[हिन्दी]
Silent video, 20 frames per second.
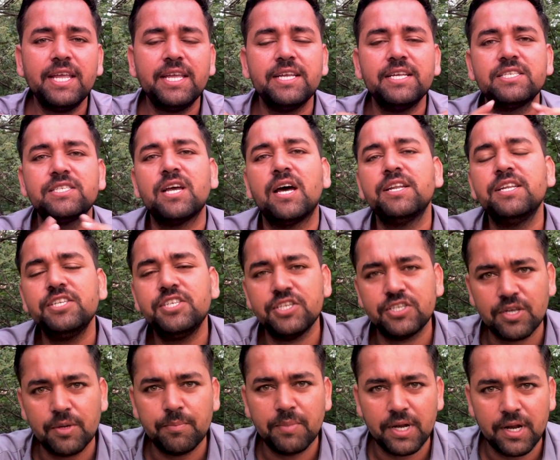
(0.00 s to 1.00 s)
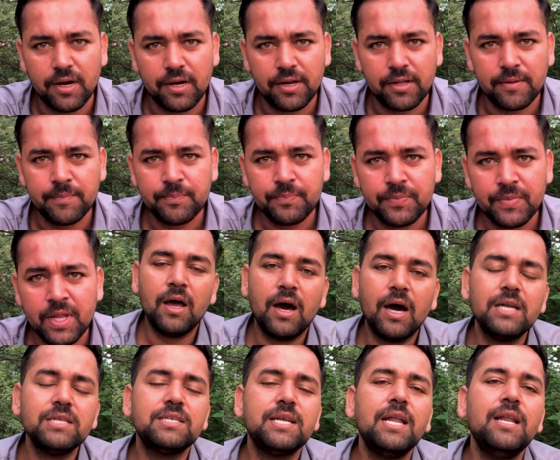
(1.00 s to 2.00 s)
एक इंसानी जिसम बनाने
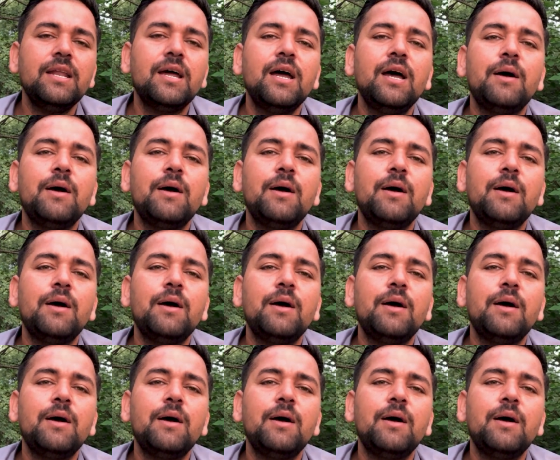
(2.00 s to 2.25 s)
हर सेल ना